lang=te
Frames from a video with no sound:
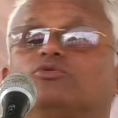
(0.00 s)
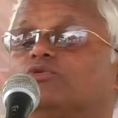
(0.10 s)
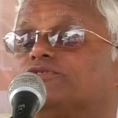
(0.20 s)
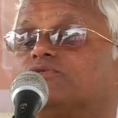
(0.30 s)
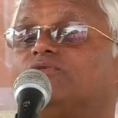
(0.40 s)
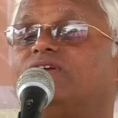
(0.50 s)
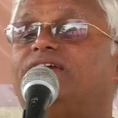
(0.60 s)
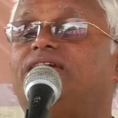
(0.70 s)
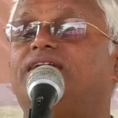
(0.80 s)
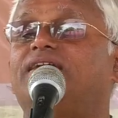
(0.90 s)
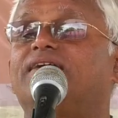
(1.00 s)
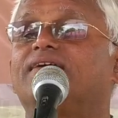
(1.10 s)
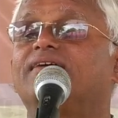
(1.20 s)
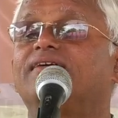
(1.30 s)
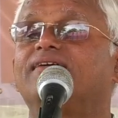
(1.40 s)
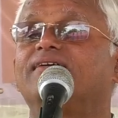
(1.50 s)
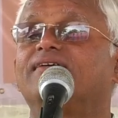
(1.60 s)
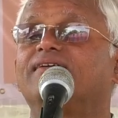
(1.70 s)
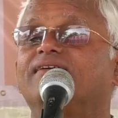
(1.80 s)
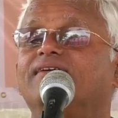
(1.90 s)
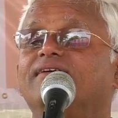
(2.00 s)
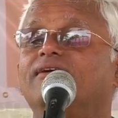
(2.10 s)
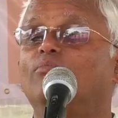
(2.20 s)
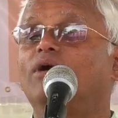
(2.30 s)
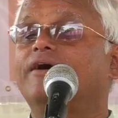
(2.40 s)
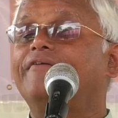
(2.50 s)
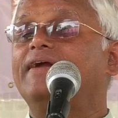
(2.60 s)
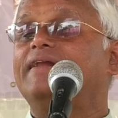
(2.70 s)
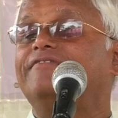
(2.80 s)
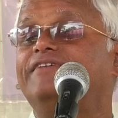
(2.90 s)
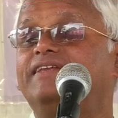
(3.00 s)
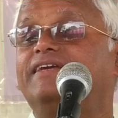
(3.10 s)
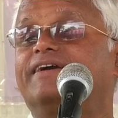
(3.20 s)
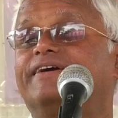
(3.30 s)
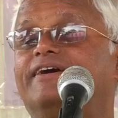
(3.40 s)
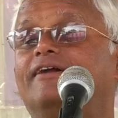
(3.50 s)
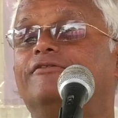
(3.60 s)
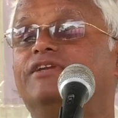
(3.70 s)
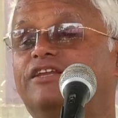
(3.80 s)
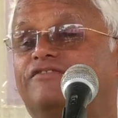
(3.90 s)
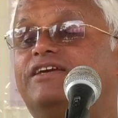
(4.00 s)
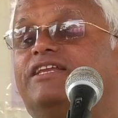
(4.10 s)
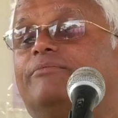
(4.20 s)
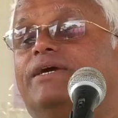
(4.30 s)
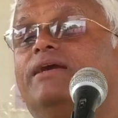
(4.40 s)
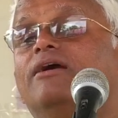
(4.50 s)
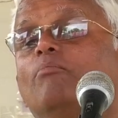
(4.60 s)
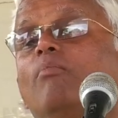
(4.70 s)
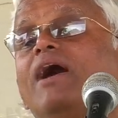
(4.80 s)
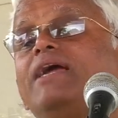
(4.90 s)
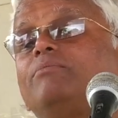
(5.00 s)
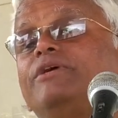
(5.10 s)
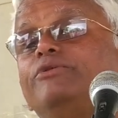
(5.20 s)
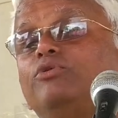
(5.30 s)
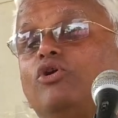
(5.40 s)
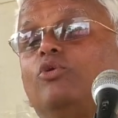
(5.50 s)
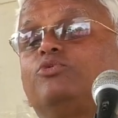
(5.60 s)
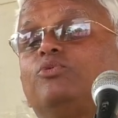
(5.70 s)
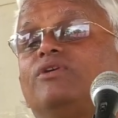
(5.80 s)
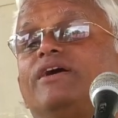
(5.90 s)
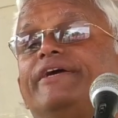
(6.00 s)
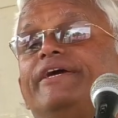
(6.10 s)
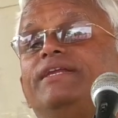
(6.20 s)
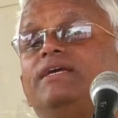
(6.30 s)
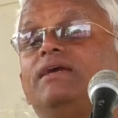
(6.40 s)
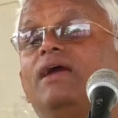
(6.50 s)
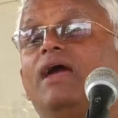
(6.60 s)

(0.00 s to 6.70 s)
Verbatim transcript: ఎందుకు వస్తున్నాయి మగవాళ్ళ వీర్య కణాలు నిర్వీర్యమై మాయం ఎందుకు అవుతున్నాయని